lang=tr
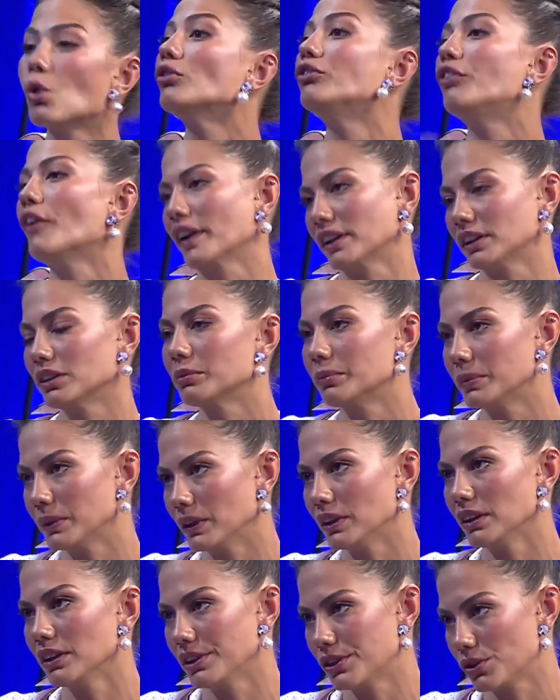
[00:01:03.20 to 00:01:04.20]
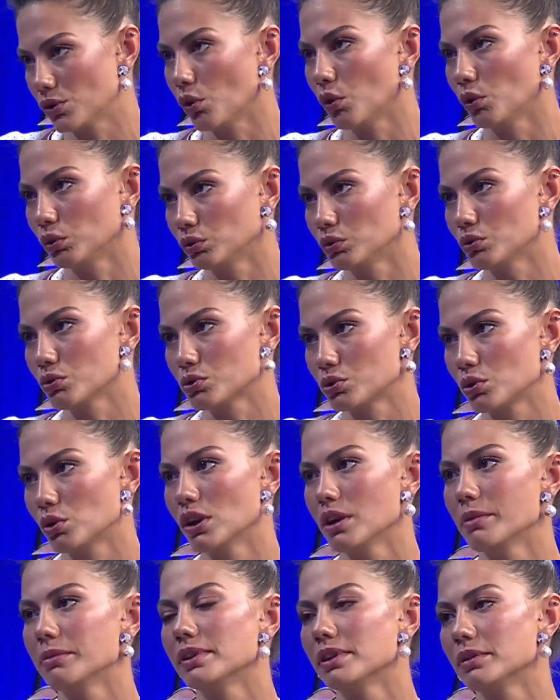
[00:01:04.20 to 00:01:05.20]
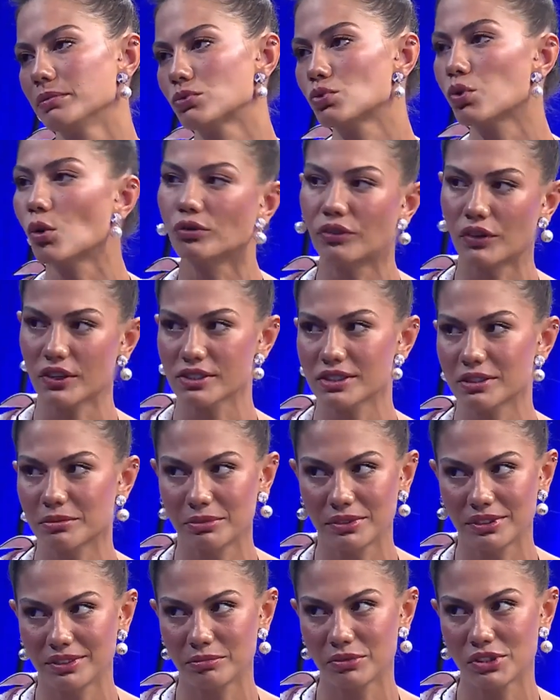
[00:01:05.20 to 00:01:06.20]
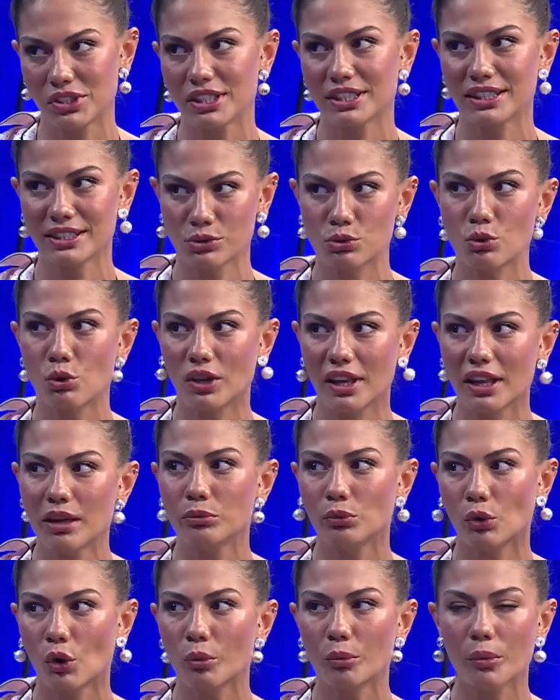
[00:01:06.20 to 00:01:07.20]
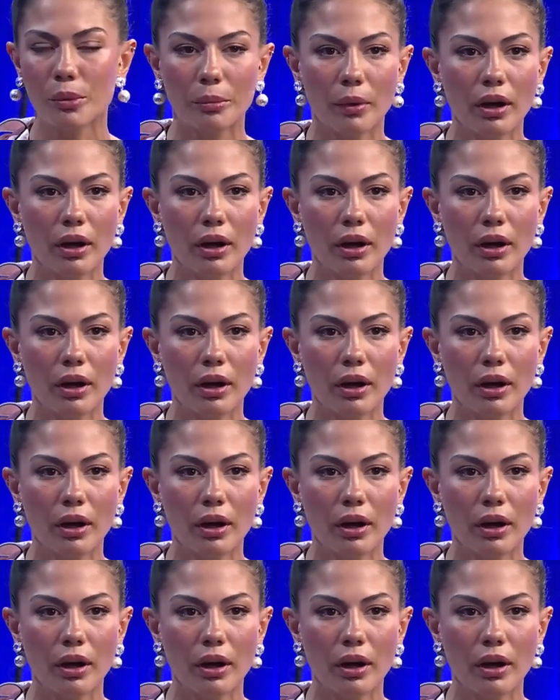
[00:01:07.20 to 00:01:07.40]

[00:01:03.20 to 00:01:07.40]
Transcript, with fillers: Çok farklı bir iş olduğunu söyleyebilirim. Çok fazla bir, bir şey de söyleyemiyorum evet.